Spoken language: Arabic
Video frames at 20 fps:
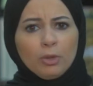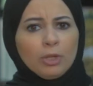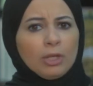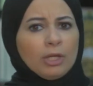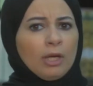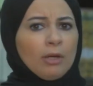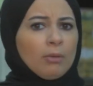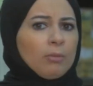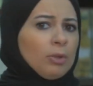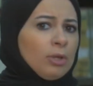من
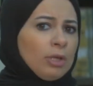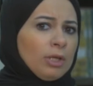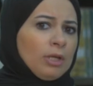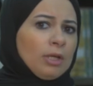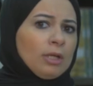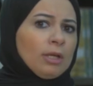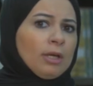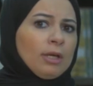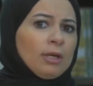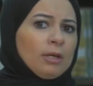من
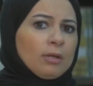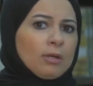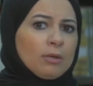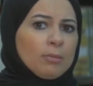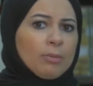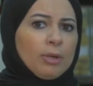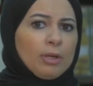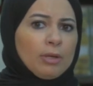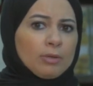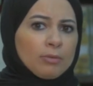يجينا
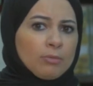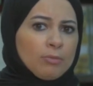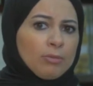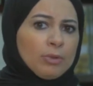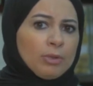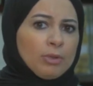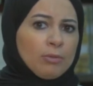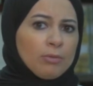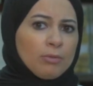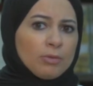
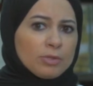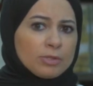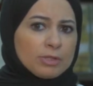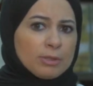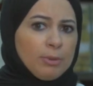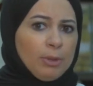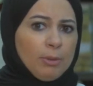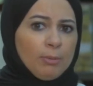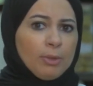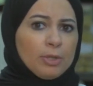من
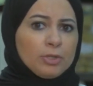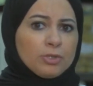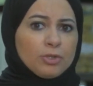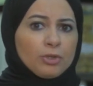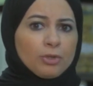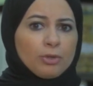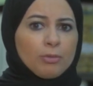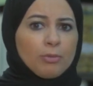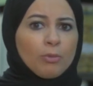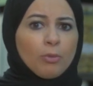الصبح
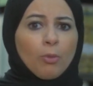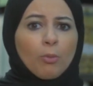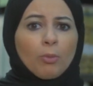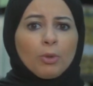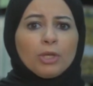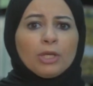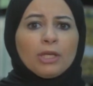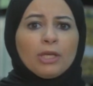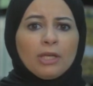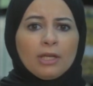مبكر
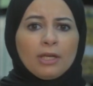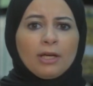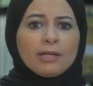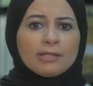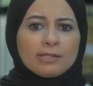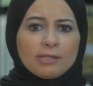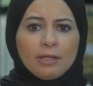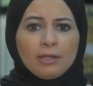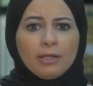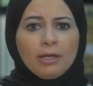ومن يجيني
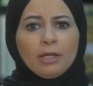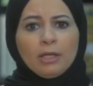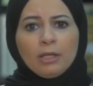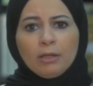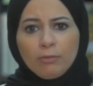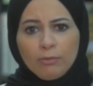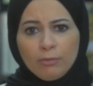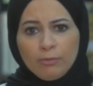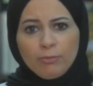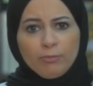أصلا
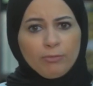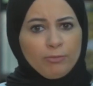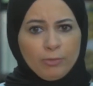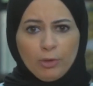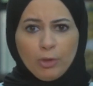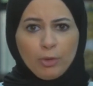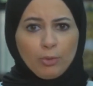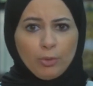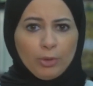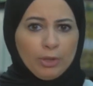أنا
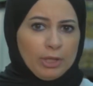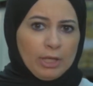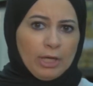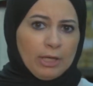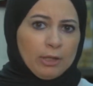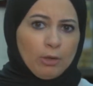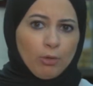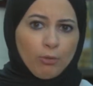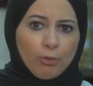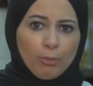في كوخي
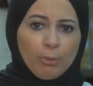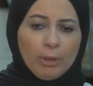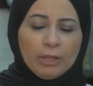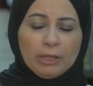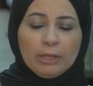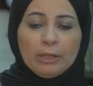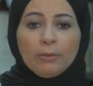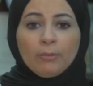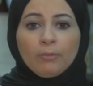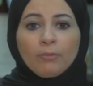هذا وفي
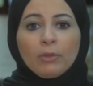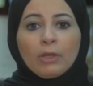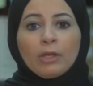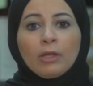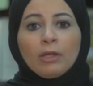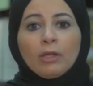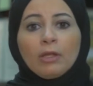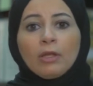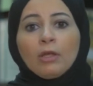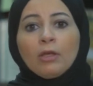بيتي
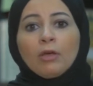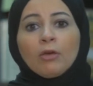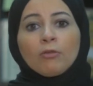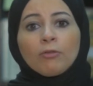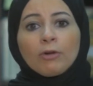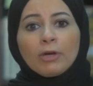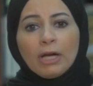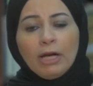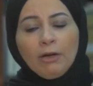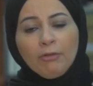
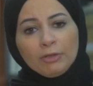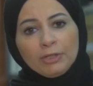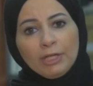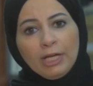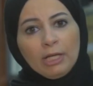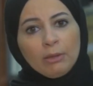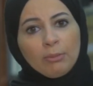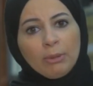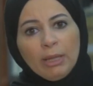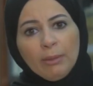فراح
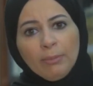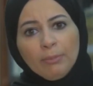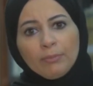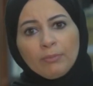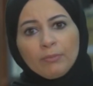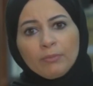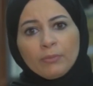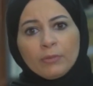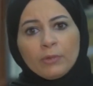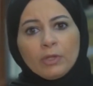فتح الباب
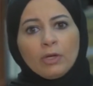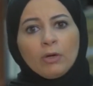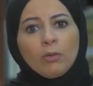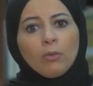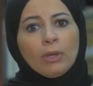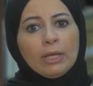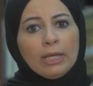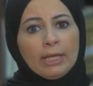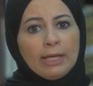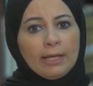
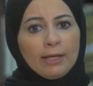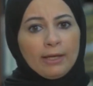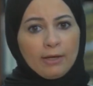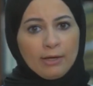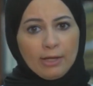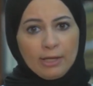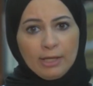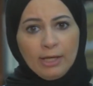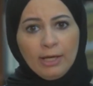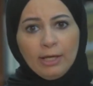ولا يلقى
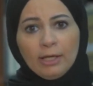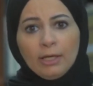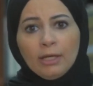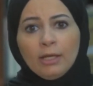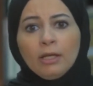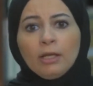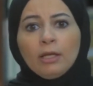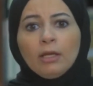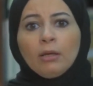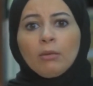ريال
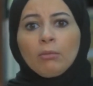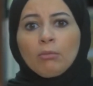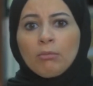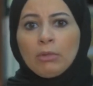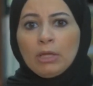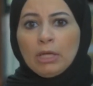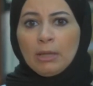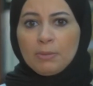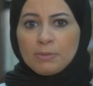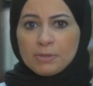
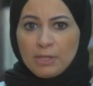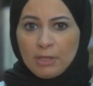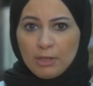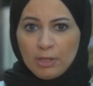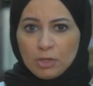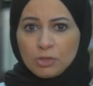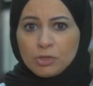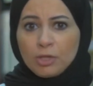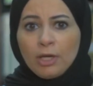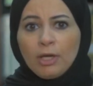ملابسه
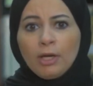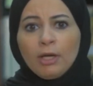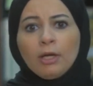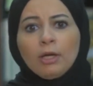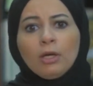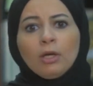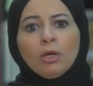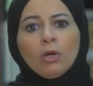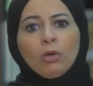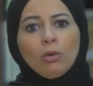كشخة
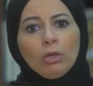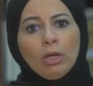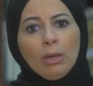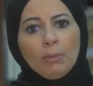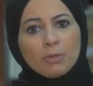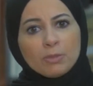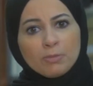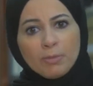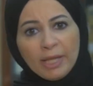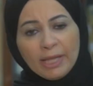
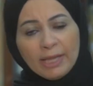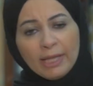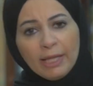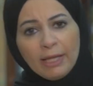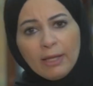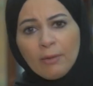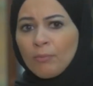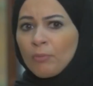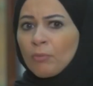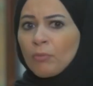لابس
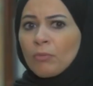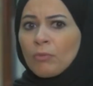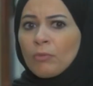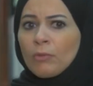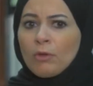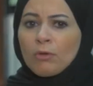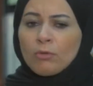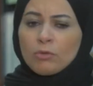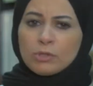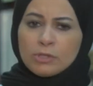بدلة
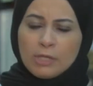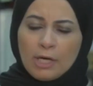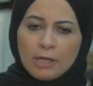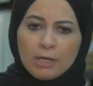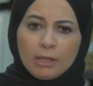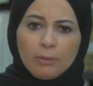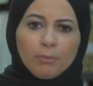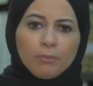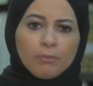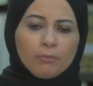
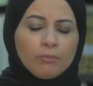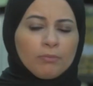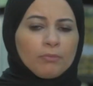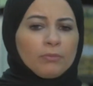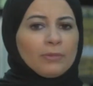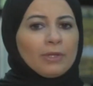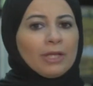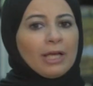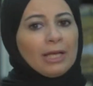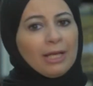استغرب
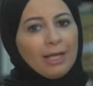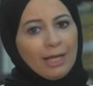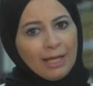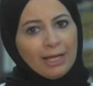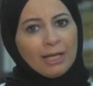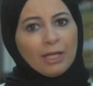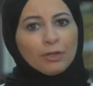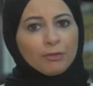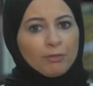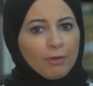قال له
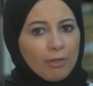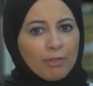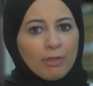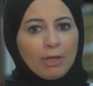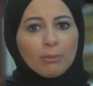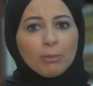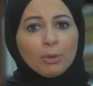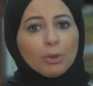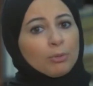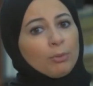أهلا
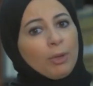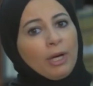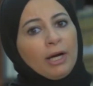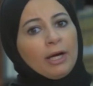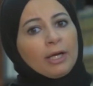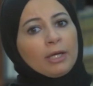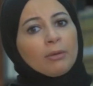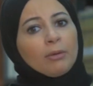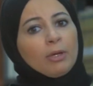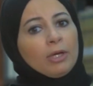تفضل منو
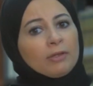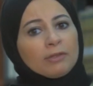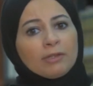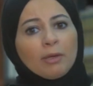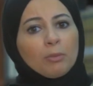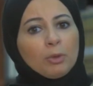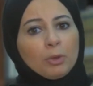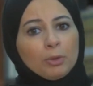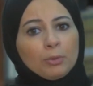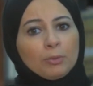معاي
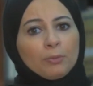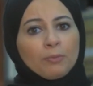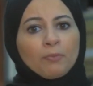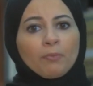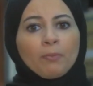أنت منو